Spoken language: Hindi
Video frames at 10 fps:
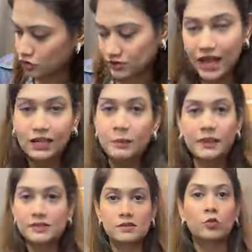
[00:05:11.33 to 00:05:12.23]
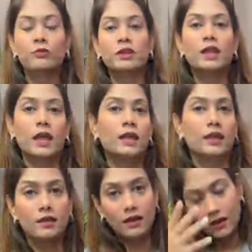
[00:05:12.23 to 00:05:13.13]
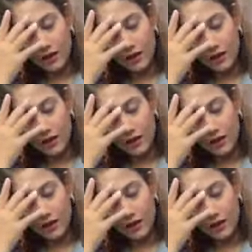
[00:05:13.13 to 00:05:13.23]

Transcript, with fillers: मुझे ज़्यादा पेज से उम्मीद है नहीं